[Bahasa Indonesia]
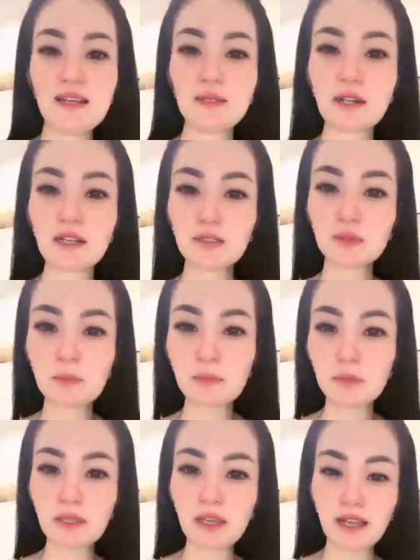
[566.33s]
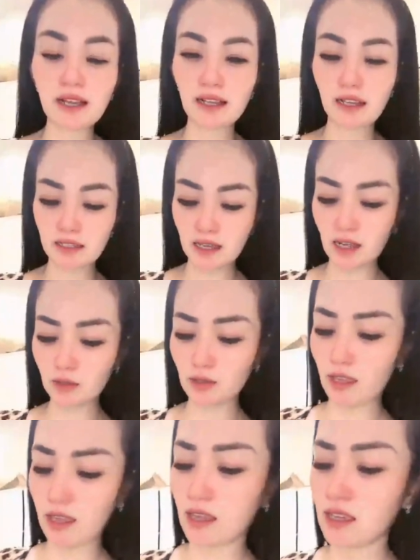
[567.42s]
250 ya kakak jangan
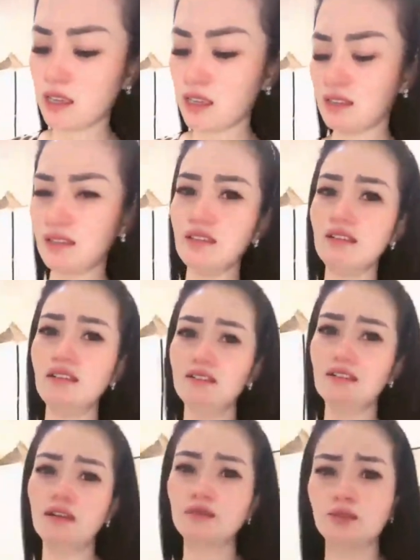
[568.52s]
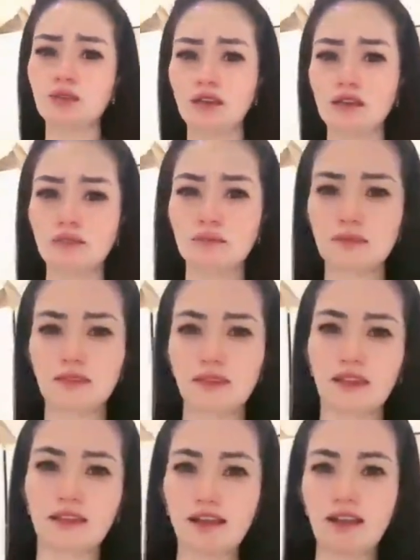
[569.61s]
sayang jangan sayang ini
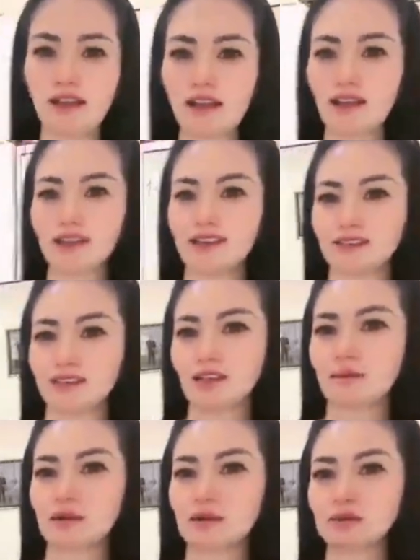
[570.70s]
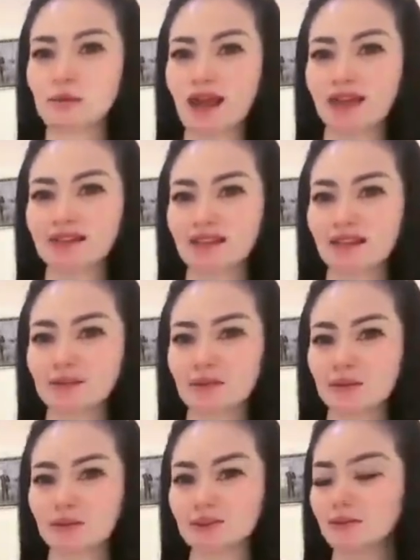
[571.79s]
tega ini tidak bagus banget atau
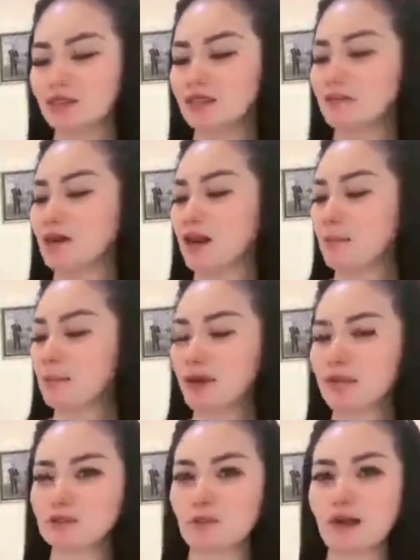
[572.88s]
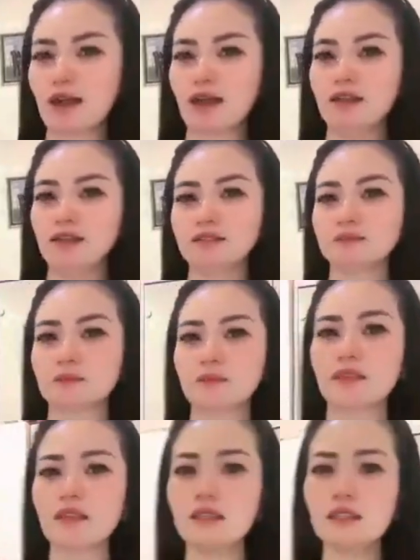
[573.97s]
aku teh belinya berapa coba
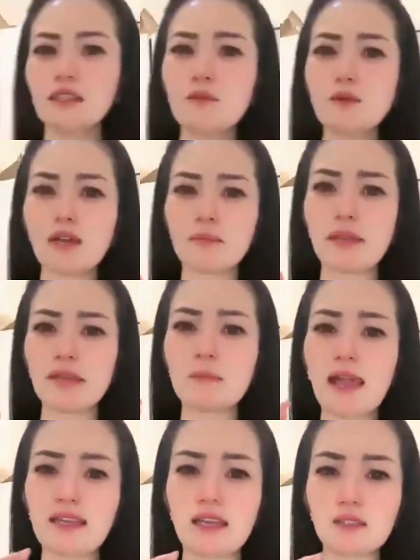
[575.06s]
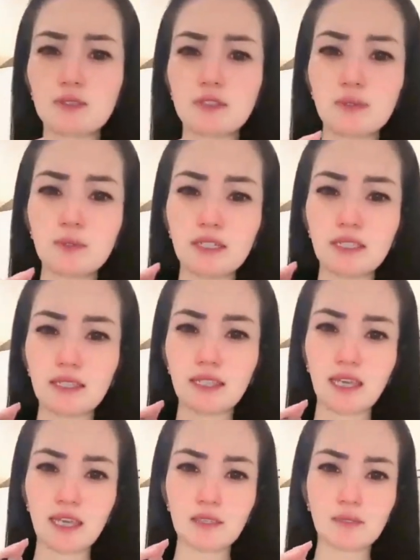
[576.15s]
tidak bukan main-main atau si kulit
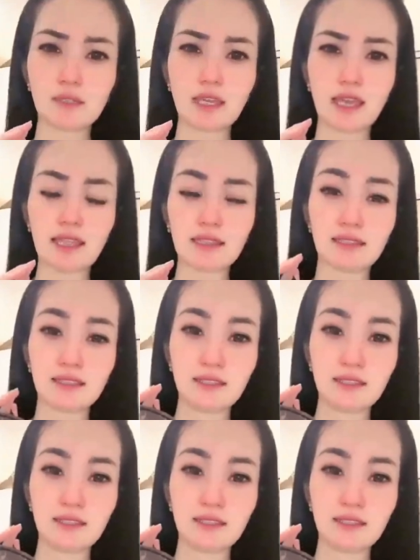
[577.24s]
teh tuh lihat